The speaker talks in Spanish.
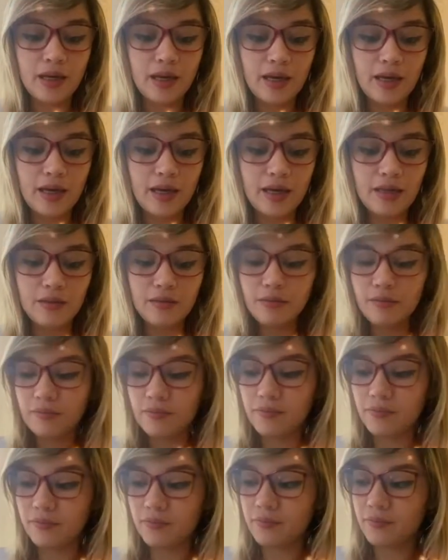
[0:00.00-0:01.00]

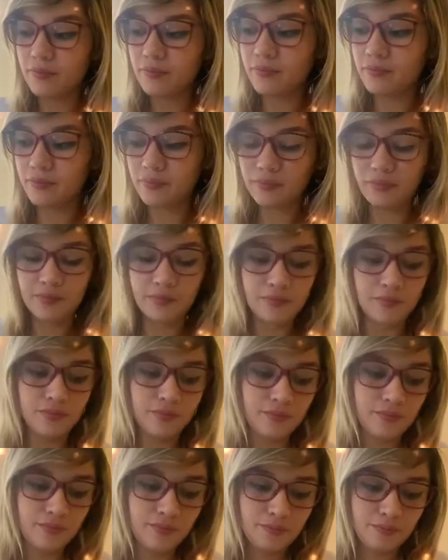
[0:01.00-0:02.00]
en
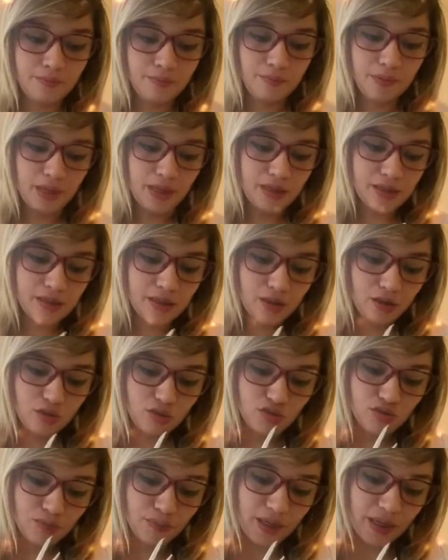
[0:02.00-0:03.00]

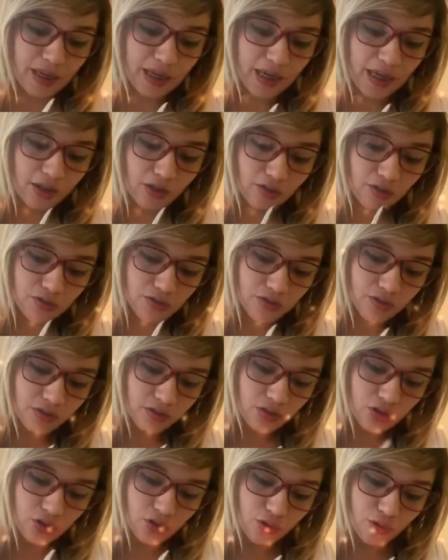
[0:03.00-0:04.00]
pedacitos pequeños.
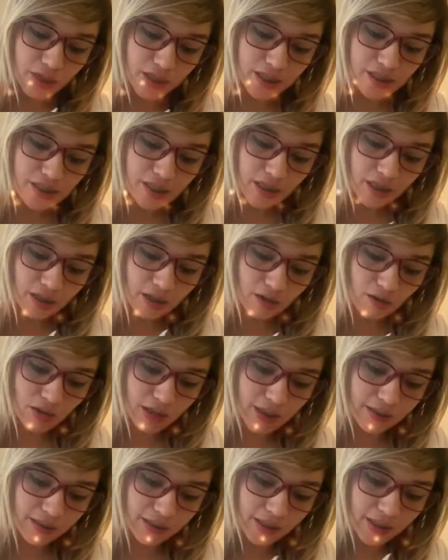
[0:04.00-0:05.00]
Yo voy a hacerle con
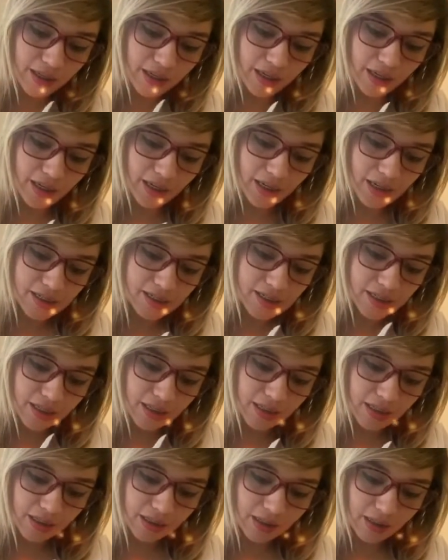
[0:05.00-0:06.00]
la tijera la
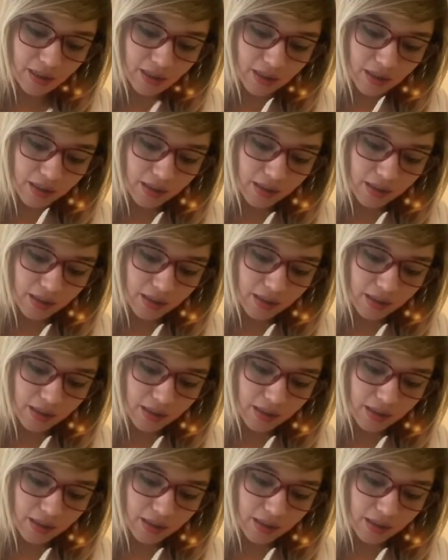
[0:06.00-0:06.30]
ceñita